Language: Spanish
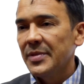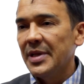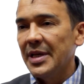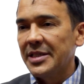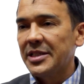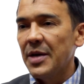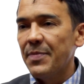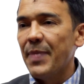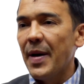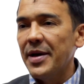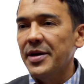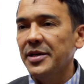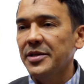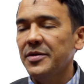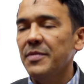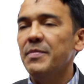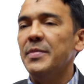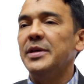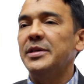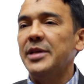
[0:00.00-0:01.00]
de este
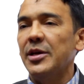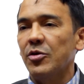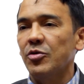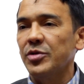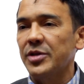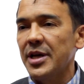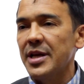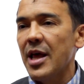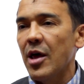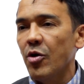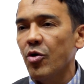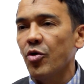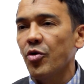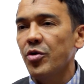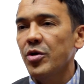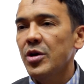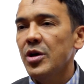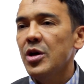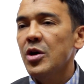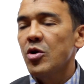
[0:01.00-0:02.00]
país me hicieron
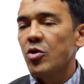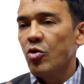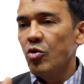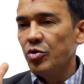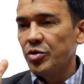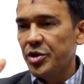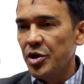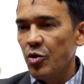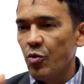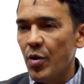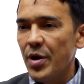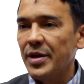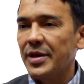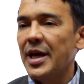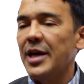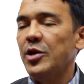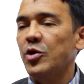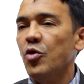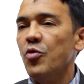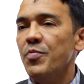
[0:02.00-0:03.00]
senador con
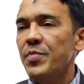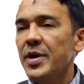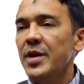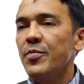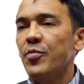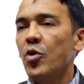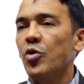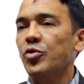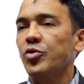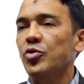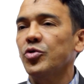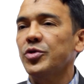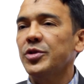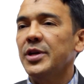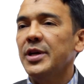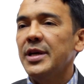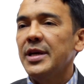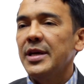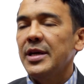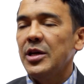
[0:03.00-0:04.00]
52 mil
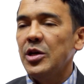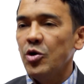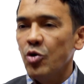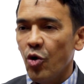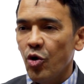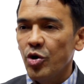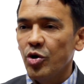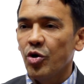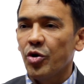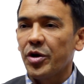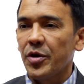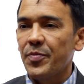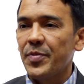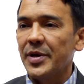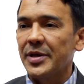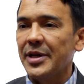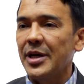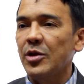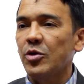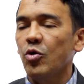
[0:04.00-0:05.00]
votos y hoy los
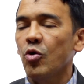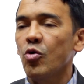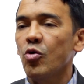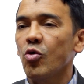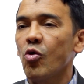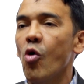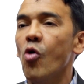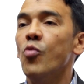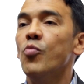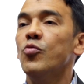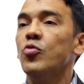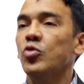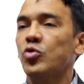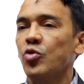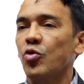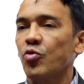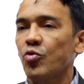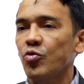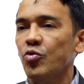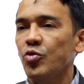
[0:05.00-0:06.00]
represento con
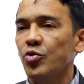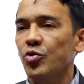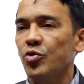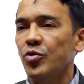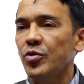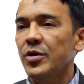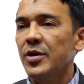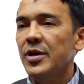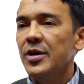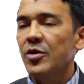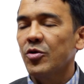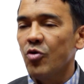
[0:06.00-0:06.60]
mucho orgullo,